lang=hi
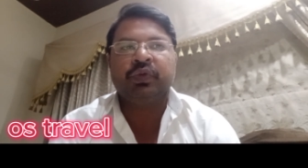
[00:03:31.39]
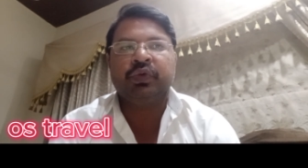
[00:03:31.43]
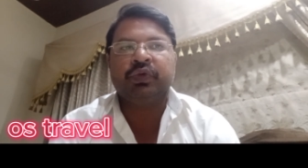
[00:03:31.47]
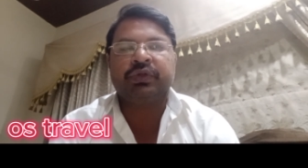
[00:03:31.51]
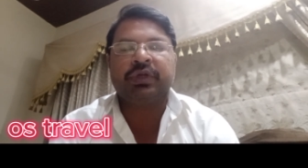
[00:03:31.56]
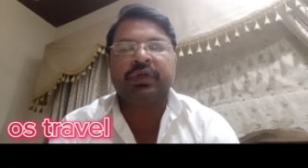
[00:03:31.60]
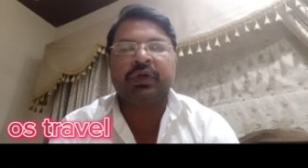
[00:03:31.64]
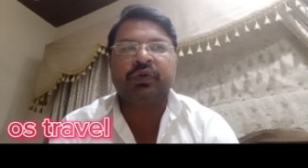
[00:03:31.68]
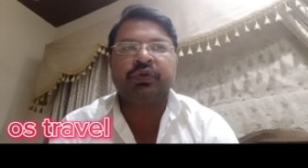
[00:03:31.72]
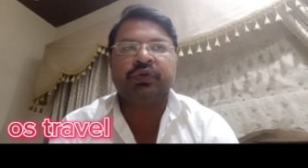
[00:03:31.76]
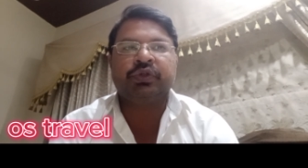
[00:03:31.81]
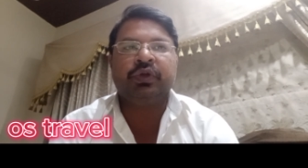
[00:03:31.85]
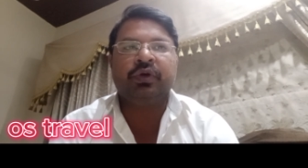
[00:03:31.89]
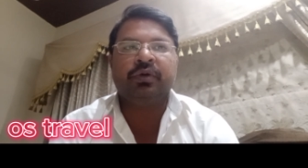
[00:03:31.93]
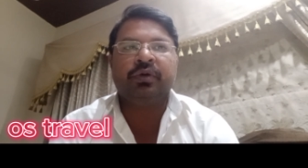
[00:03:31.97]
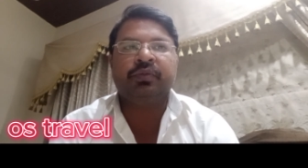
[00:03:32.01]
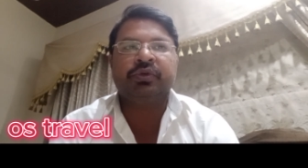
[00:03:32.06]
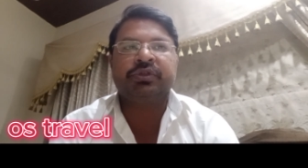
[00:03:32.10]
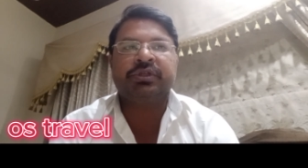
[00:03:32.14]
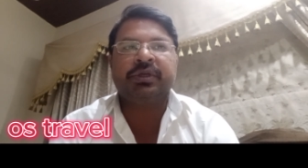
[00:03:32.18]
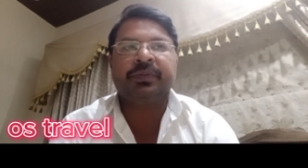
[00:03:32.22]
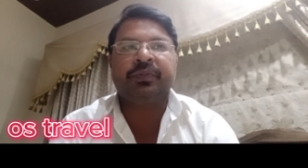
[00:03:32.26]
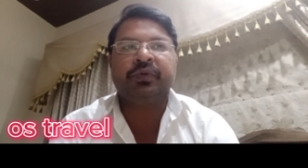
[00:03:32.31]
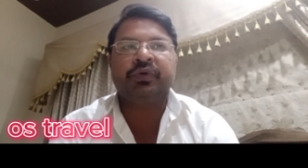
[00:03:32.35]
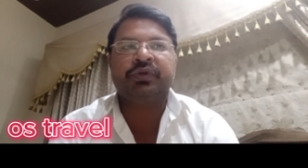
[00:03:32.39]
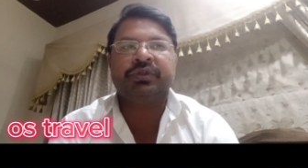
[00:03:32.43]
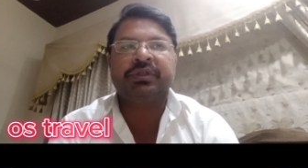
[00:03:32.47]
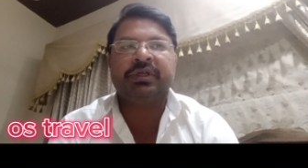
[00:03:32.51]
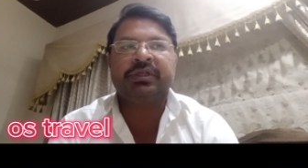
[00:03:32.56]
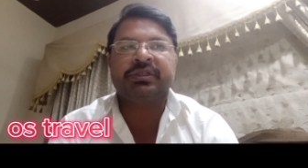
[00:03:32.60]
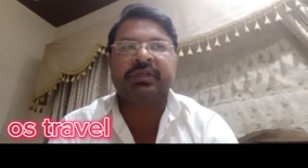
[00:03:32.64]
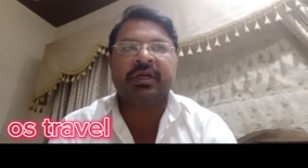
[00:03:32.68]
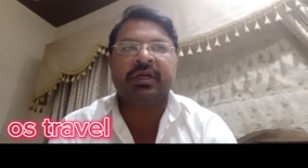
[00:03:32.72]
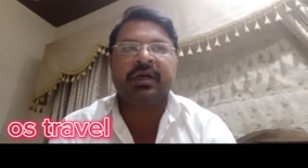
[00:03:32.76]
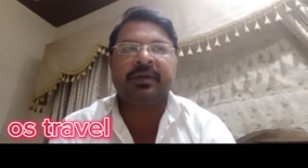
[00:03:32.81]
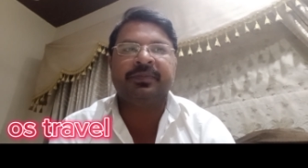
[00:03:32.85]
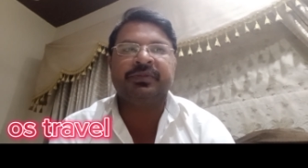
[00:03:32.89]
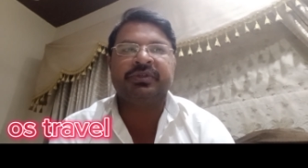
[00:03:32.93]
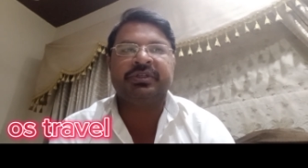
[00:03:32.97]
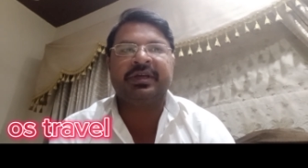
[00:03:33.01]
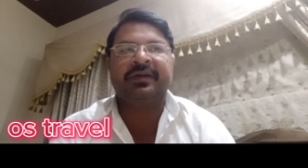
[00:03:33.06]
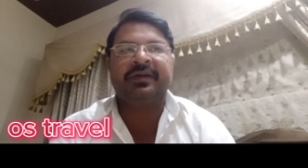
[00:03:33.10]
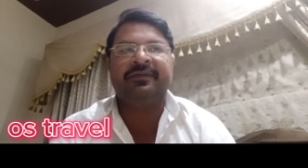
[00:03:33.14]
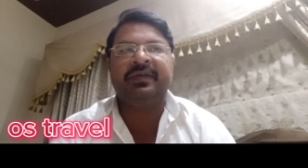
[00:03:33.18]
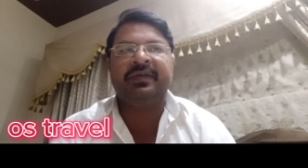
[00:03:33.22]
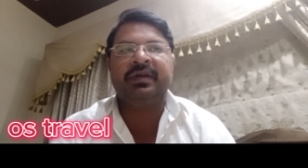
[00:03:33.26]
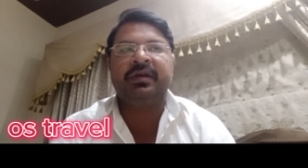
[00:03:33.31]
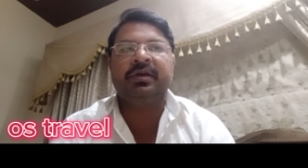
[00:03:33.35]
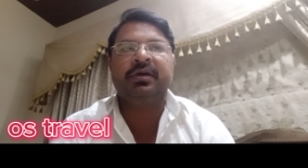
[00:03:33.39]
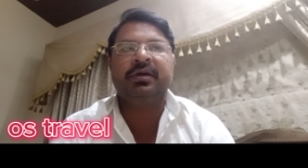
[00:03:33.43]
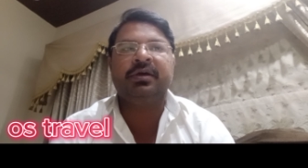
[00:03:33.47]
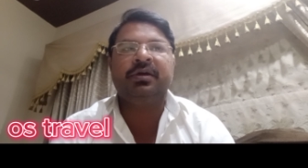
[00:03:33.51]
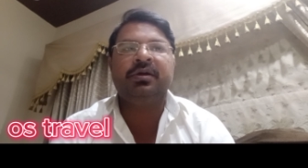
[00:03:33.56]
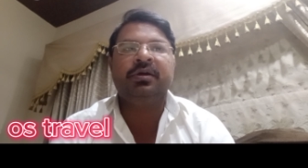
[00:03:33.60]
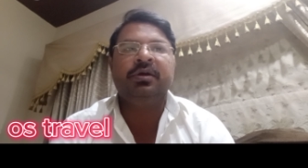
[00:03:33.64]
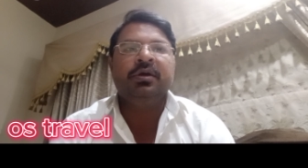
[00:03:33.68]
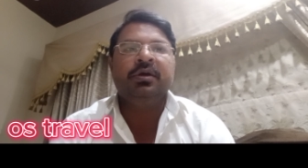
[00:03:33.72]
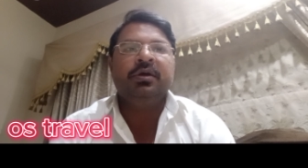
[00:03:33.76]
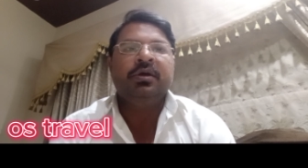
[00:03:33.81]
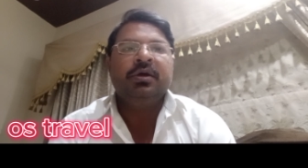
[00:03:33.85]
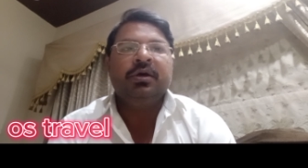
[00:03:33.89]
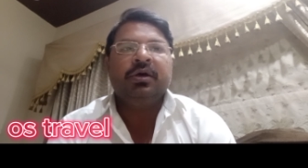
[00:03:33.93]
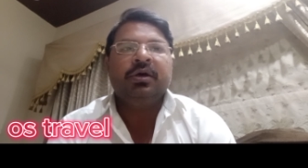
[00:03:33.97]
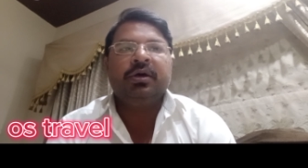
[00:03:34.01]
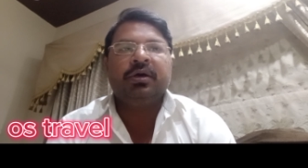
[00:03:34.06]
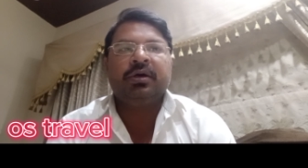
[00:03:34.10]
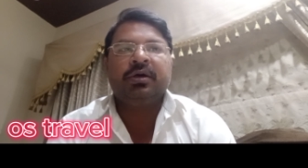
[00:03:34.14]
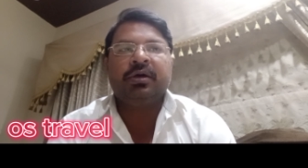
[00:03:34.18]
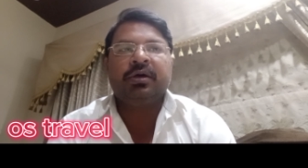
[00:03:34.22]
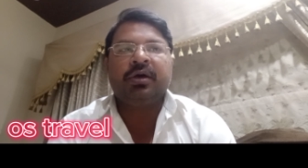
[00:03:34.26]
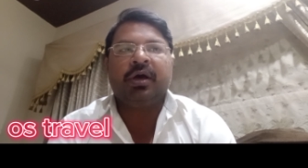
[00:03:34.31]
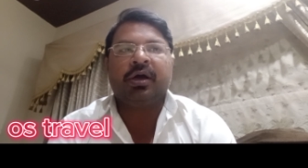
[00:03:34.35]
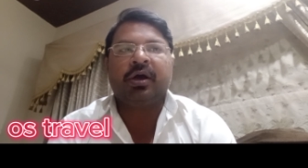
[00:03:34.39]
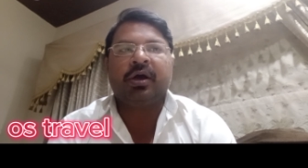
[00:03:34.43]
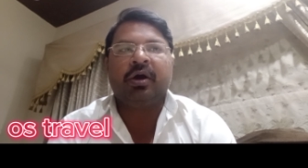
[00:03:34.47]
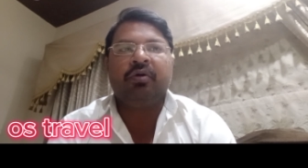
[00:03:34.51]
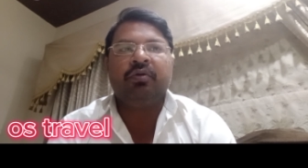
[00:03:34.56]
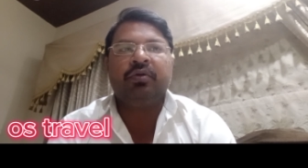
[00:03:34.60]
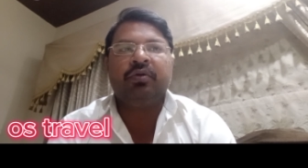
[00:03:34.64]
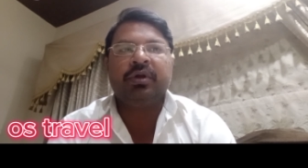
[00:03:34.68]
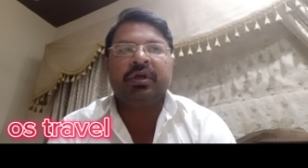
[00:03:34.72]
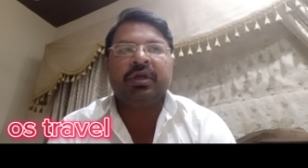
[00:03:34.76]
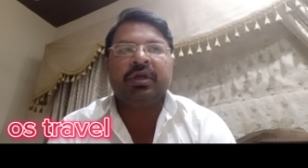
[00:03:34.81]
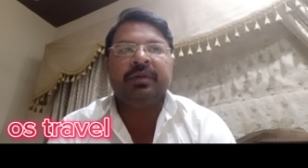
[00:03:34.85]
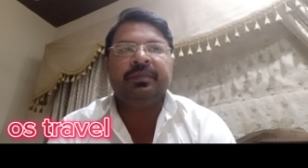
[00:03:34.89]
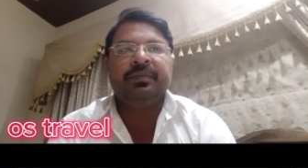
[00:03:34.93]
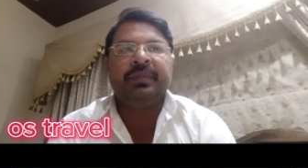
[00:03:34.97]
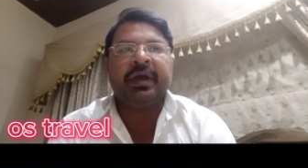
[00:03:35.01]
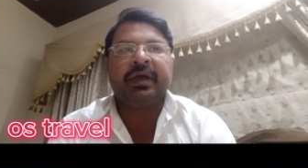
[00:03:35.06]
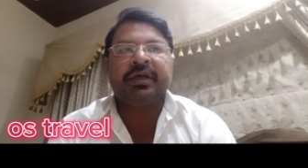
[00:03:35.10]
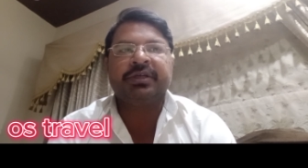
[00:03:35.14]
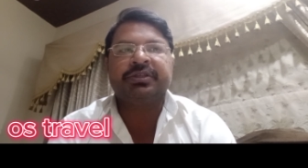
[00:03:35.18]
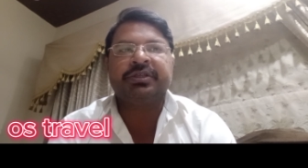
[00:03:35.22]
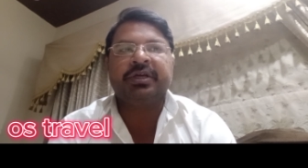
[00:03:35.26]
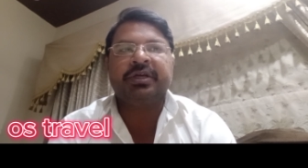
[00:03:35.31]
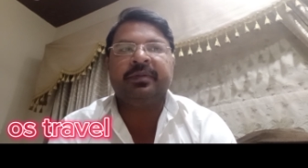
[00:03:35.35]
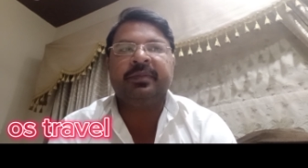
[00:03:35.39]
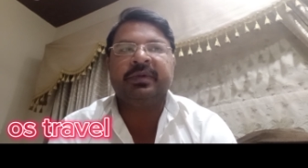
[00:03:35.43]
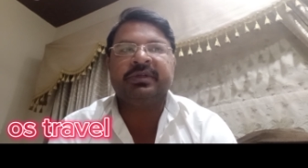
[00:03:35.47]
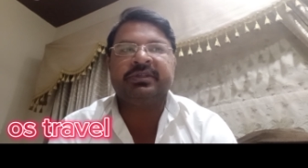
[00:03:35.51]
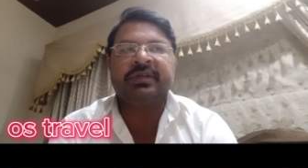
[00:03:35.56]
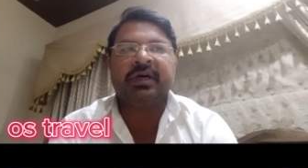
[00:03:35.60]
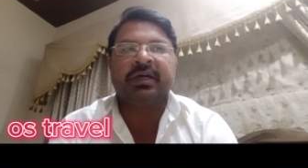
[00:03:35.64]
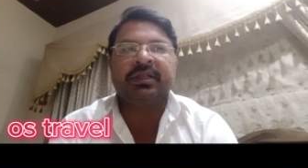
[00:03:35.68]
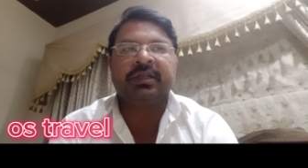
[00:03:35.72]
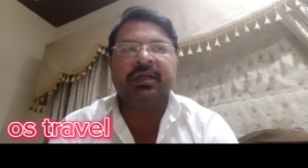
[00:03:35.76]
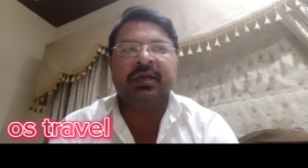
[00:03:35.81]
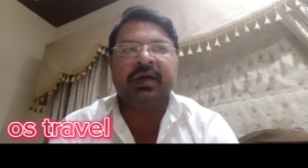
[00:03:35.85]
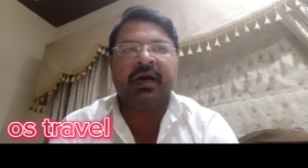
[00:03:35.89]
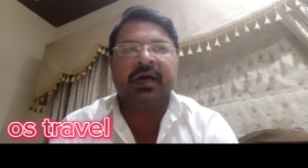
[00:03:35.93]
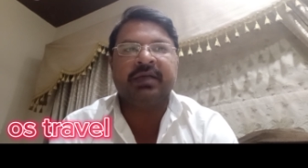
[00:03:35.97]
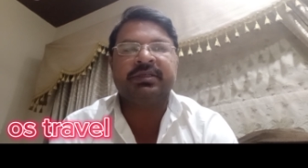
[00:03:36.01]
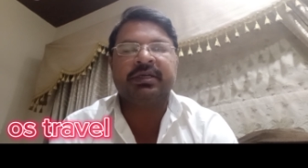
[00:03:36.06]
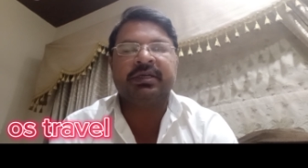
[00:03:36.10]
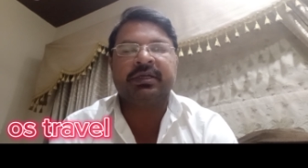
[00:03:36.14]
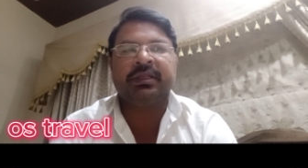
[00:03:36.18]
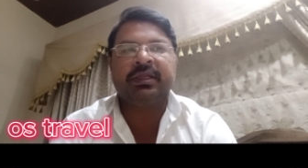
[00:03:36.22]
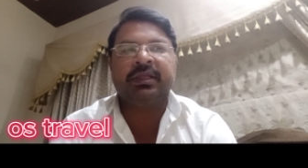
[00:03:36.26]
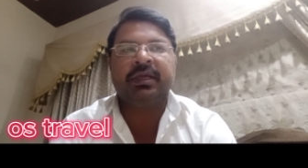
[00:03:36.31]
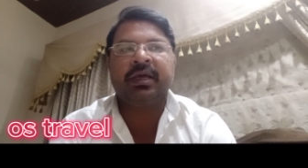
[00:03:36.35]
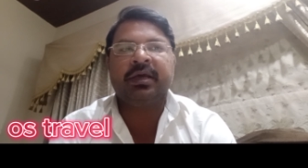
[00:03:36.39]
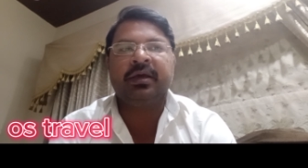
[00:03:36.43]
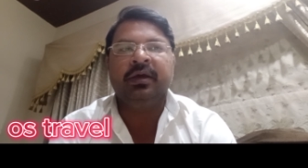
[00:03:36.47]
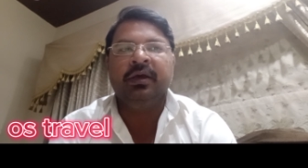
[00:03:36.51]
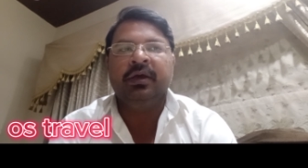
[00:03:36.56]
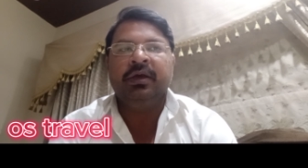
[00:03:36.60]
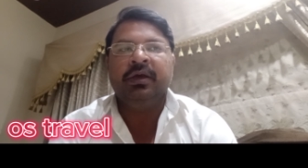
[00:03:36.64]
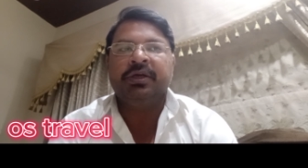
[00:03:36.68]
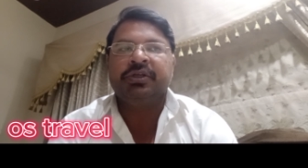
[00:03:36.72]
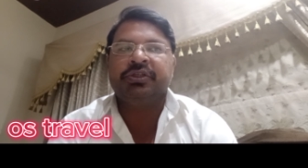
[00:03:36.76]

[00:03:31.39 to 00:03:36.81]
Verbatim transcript: दूसरा कुछ लोग मुझसे पूछते हैं सर हम सेविंग अकाउंट uh, की बैंक स्टेटमेंट साथ लगा सकते हैं